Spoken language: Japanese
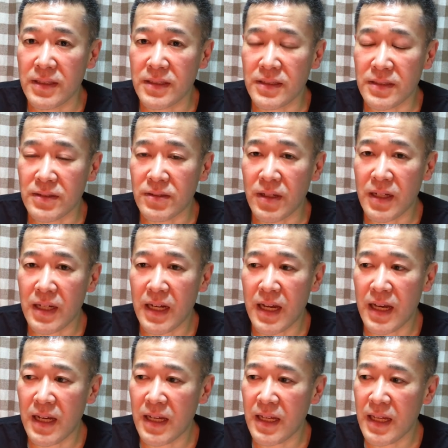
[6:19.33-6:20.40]
うん、これか
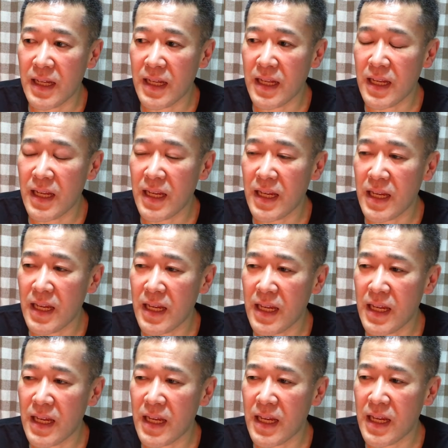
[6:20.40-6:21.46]
ら、
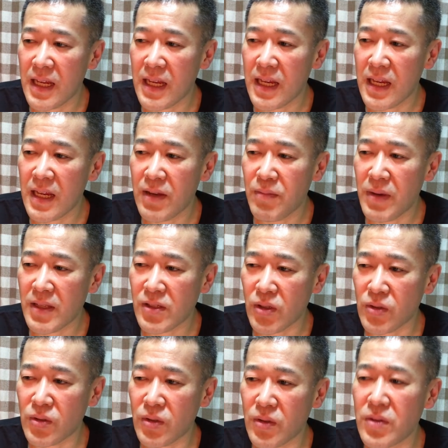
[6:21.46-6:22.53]
えー、まあ、
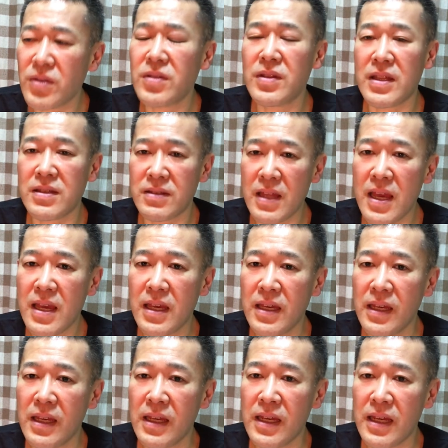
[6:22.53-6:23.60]
ちょっとずつですね、
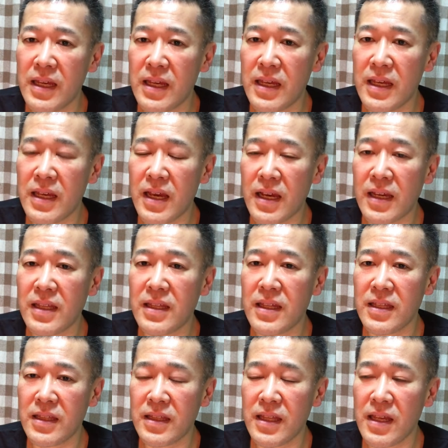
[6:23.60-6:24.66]
えー、上げ
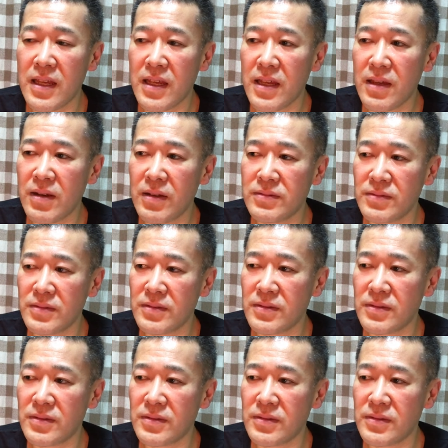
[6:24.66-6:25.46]
ていって、うん